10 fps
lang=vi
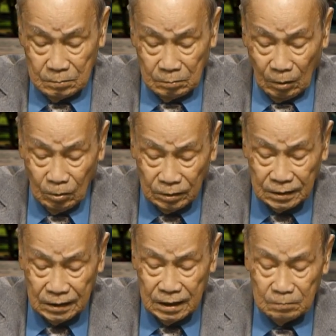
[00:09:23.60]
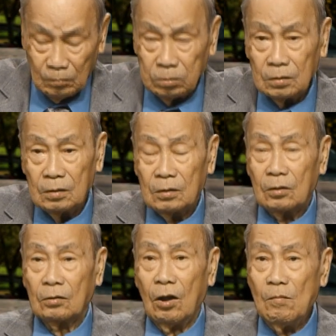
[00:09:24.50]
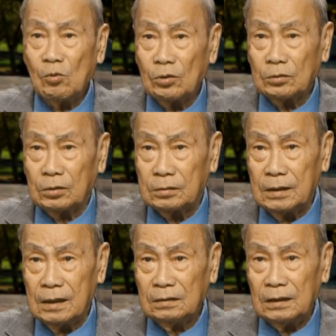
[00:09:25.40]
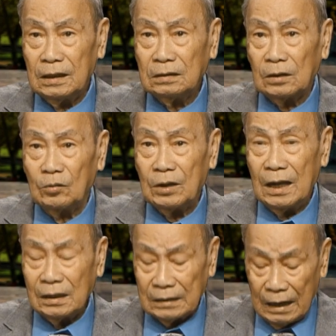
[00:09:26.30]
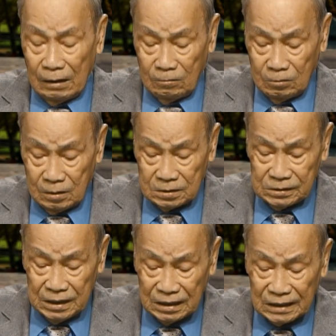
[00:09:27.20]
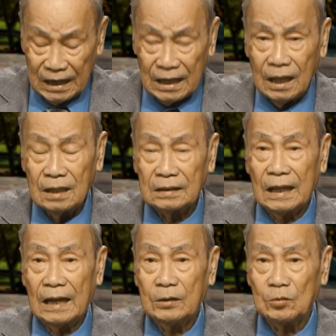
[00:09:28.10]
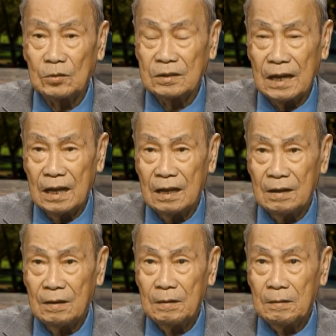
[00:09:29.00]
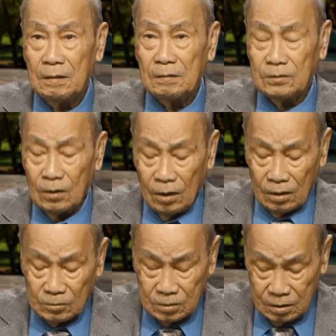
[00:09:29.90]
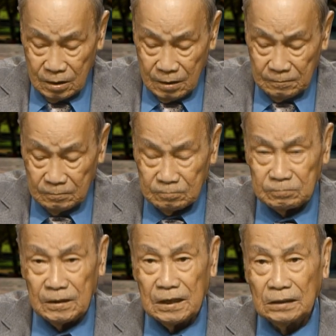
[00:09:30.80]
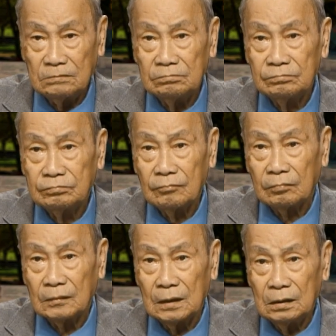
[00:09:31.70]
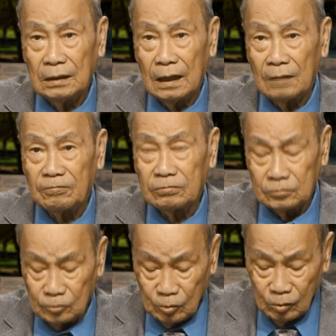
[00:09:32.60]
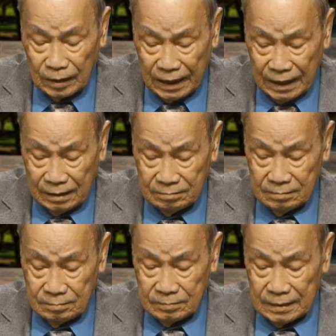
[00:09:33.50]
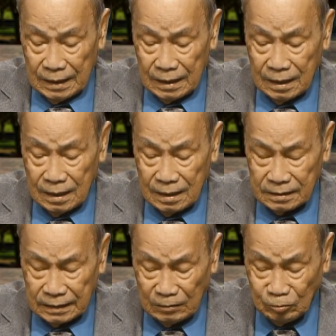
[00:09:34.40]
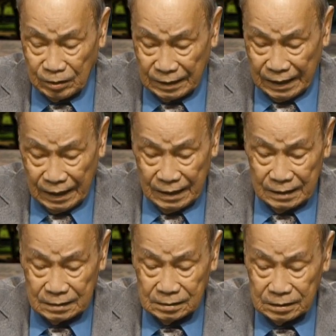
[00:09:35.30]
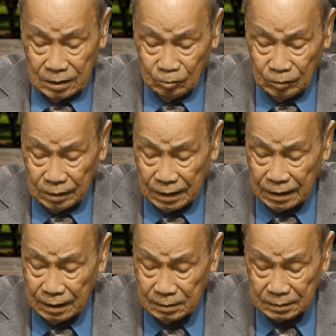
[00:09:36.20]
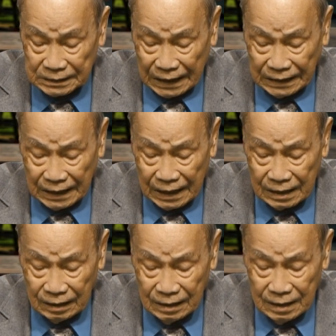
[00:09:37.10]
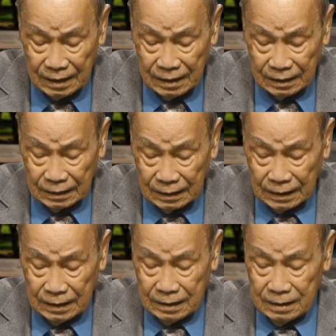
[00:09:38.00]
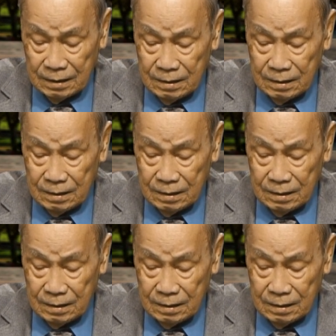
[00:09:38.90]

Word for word: mỗi khi có một cái diễn tiến tội ác nào diễn ra tại Ukraine do phe địch, tức là của Nga và chính quyền Nga, thưa quý vị, xảy ra đó, thì